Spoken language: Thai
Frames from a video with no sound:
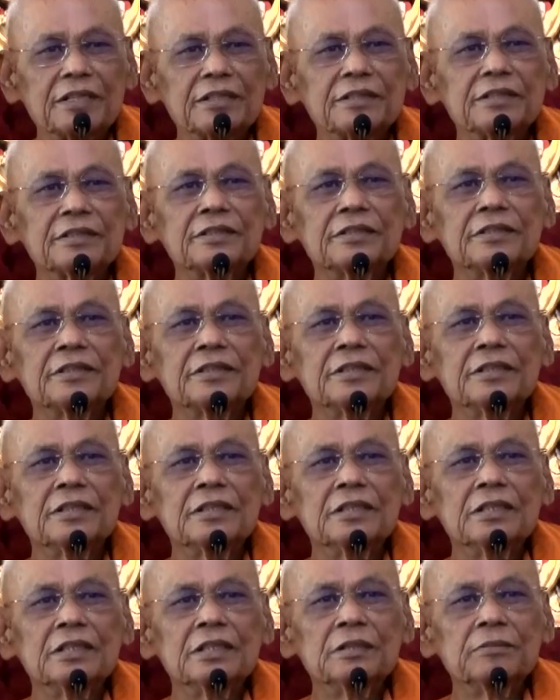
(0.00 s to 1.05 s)
ของ
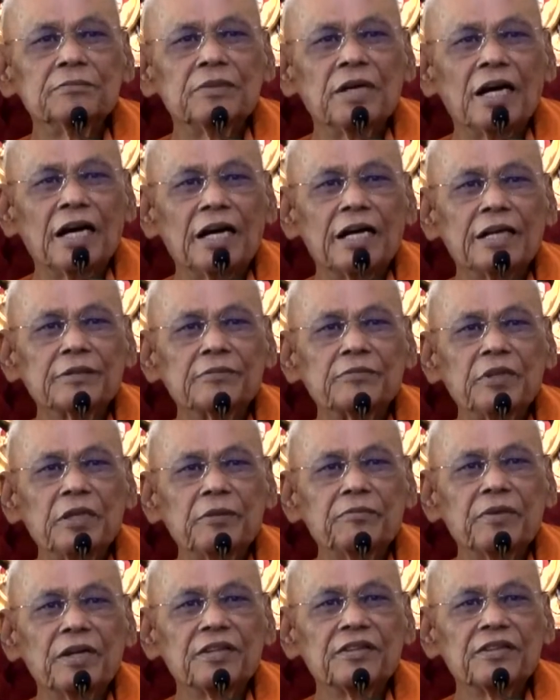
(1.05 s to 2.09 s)
เจ้าพระคุณสม
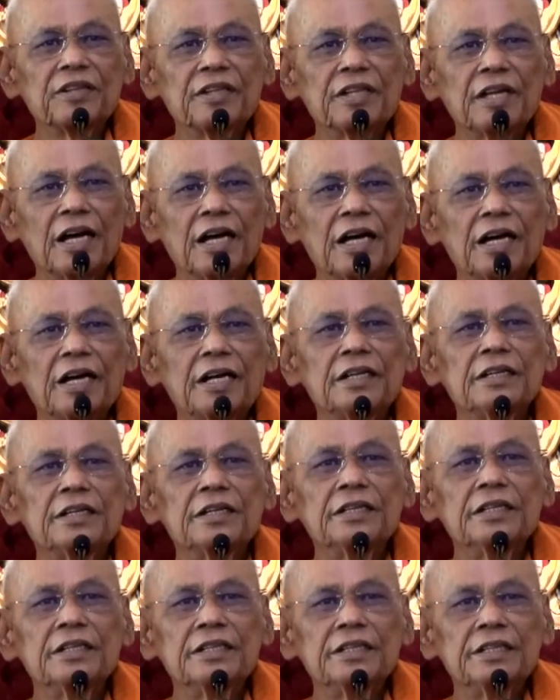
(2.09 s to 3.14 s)
เด็จที่ได้
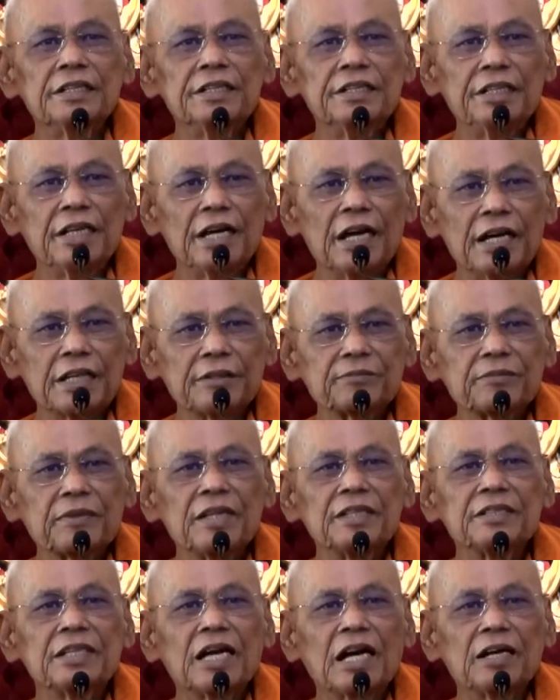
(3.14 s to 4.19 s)
สนองแนว
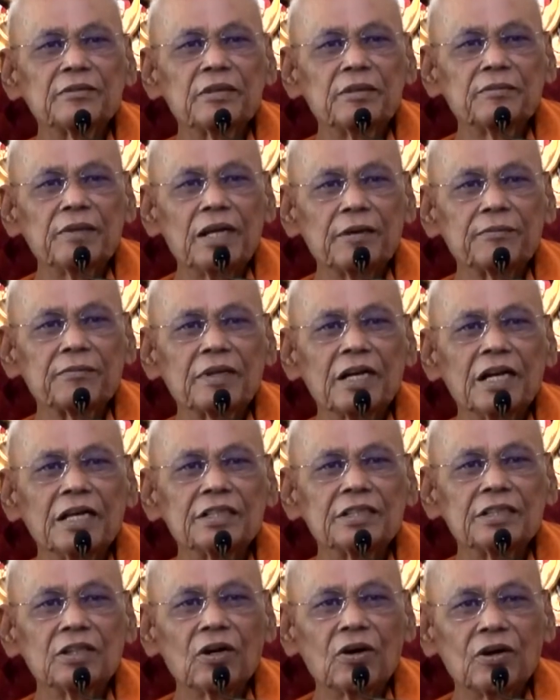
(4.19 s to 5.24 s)
ทาง
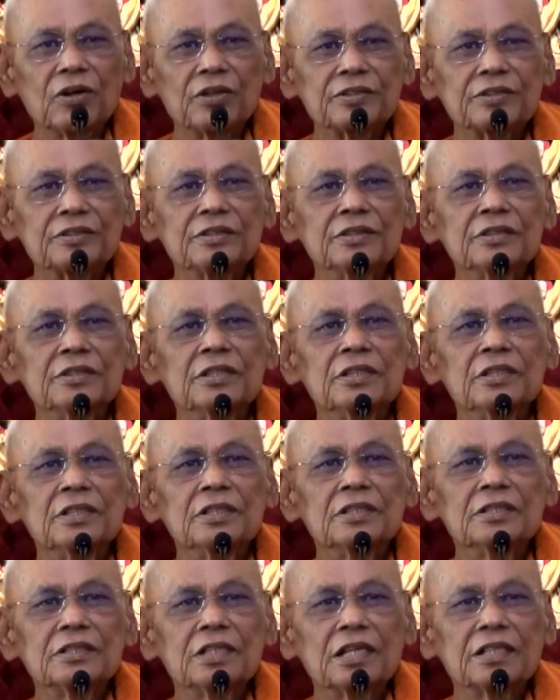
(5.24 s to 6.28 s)
สอดคล้องกับธุ
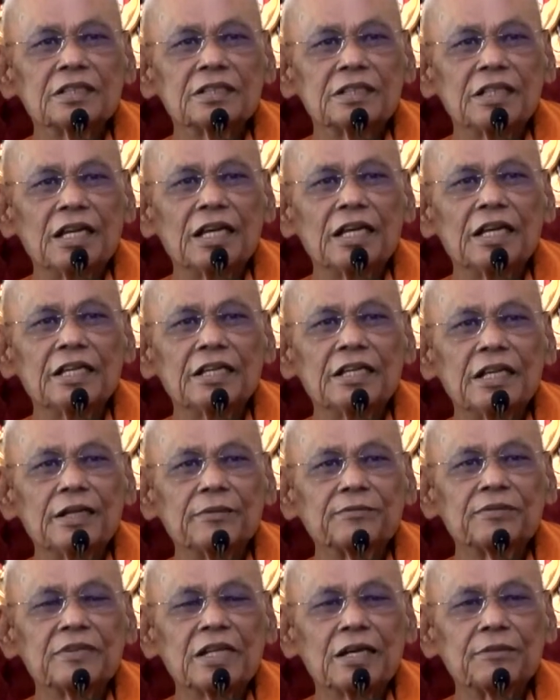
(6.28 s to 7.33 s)
ระที่องค์สม
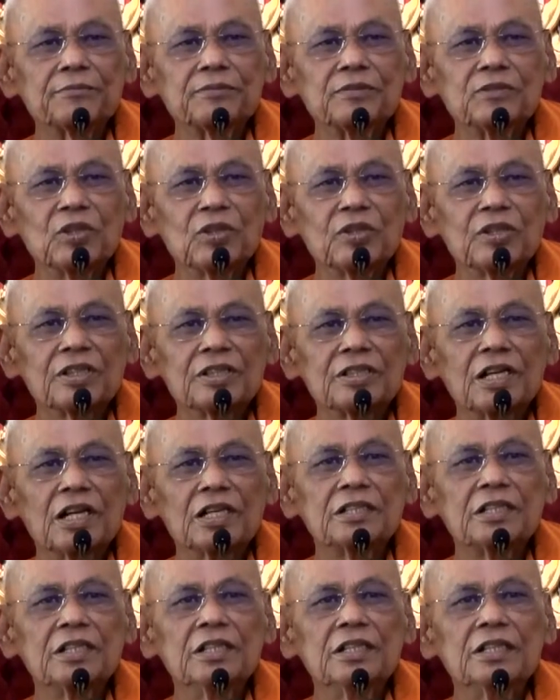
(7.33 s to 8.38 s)
เด็จพระสัมมาสัมพุท
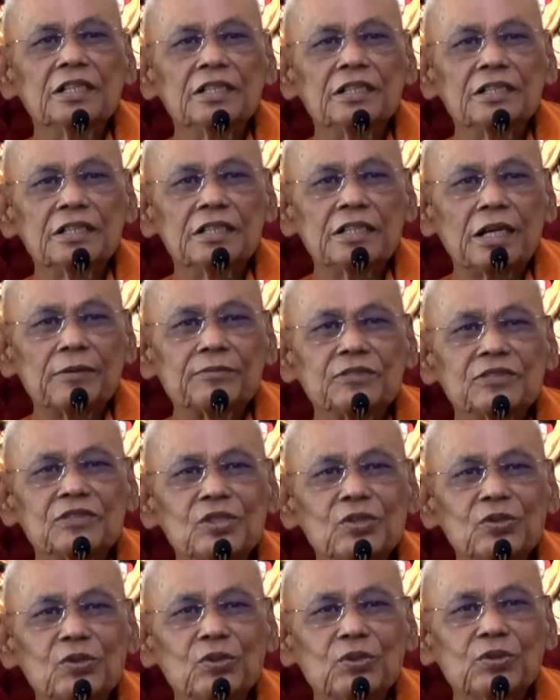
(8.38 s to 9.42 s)
ธเจ้า
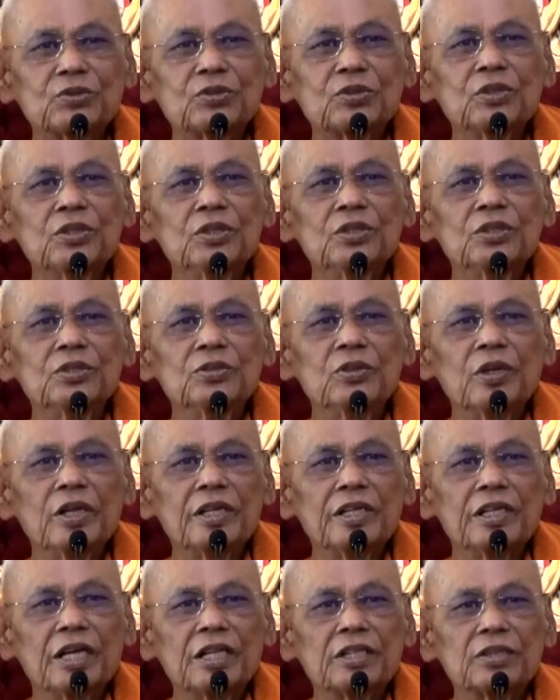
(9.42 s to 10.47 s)
ได้ประทาน
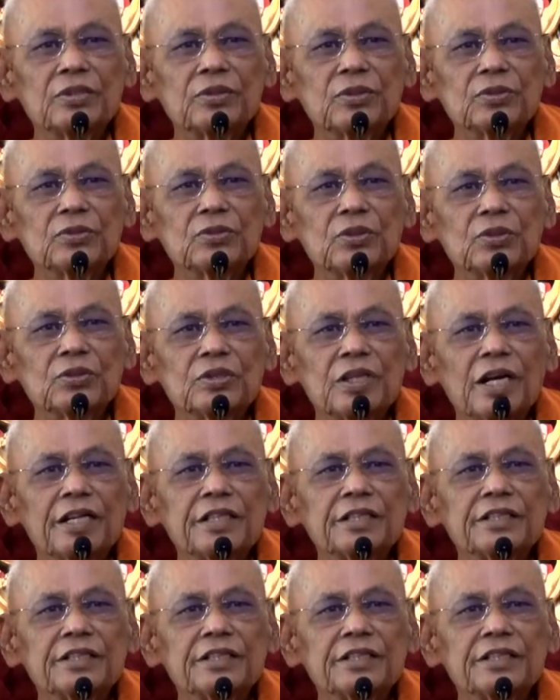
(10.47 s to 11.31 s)
เป็นภาระ